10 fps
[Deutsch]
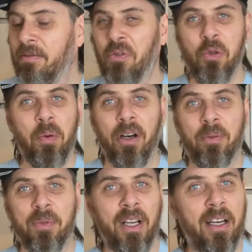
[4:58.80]

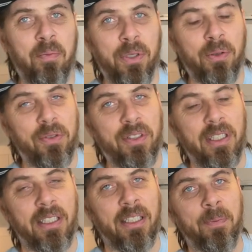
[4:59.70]
überhaupt kein
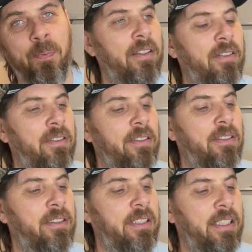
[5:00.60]
Biosiegel haben
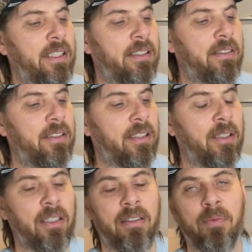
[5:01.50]
und die
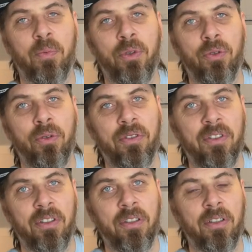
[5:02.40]
ihre
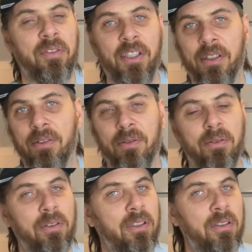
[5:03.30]
Produkte, Tiere
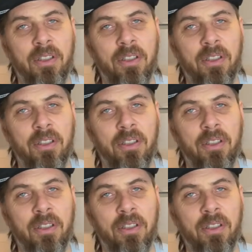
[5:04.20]
oder